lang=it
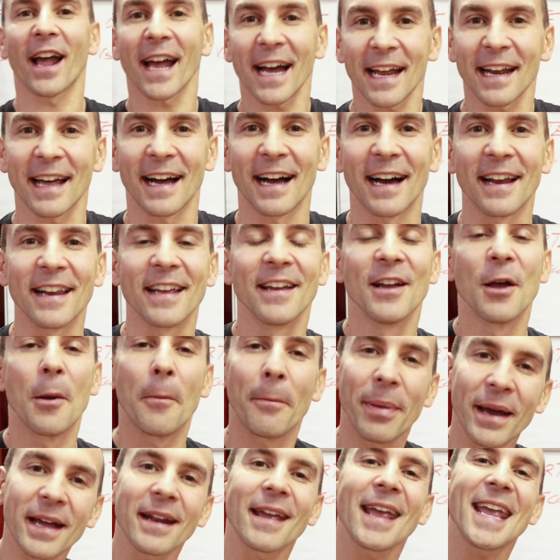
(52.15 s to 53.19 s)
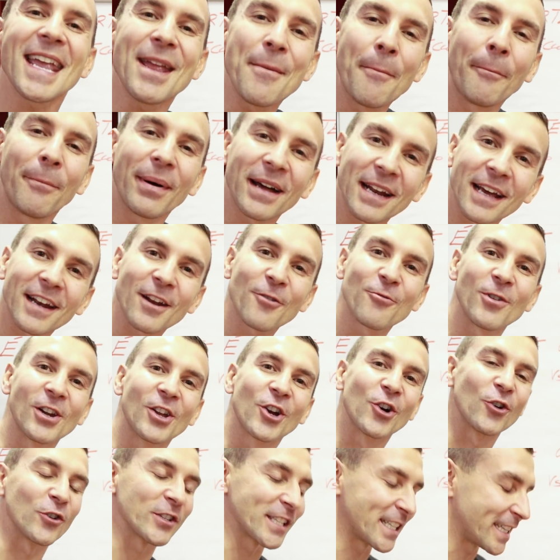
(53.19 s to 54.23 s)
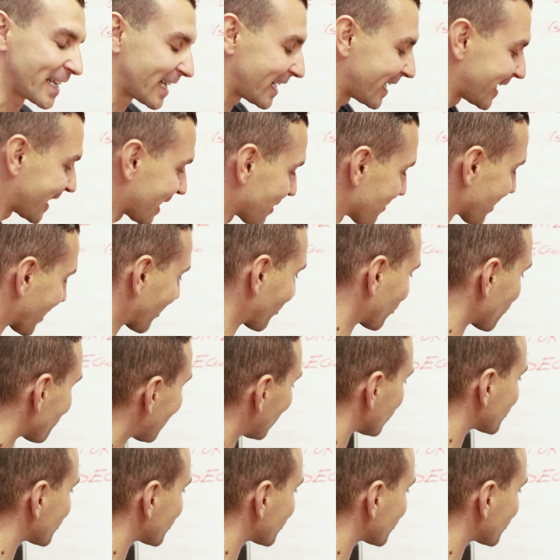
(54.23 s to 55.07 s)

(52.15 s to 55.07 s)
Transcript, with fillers: canale per imparare qualcosa di allenamento.